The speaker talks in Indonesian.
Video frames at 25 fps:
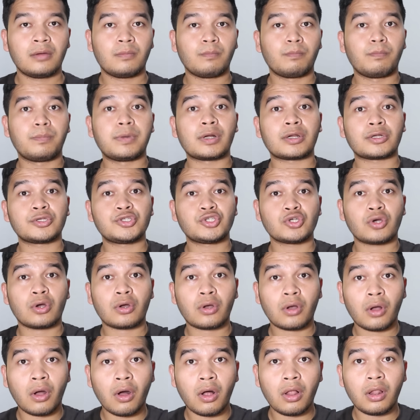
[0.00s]

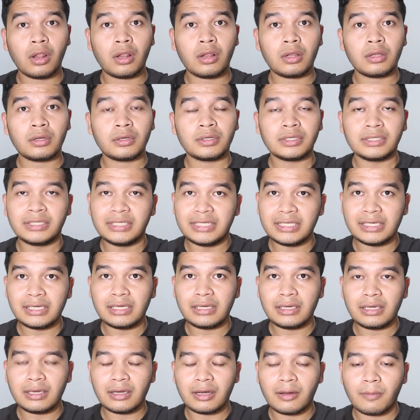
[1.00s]
bercokol
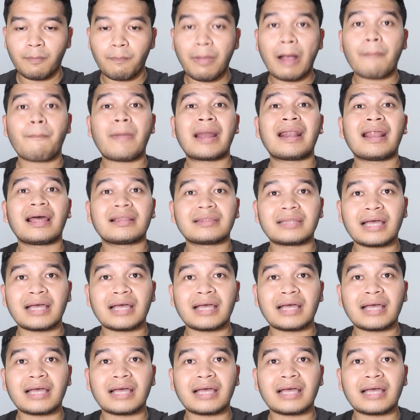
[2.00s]
di papan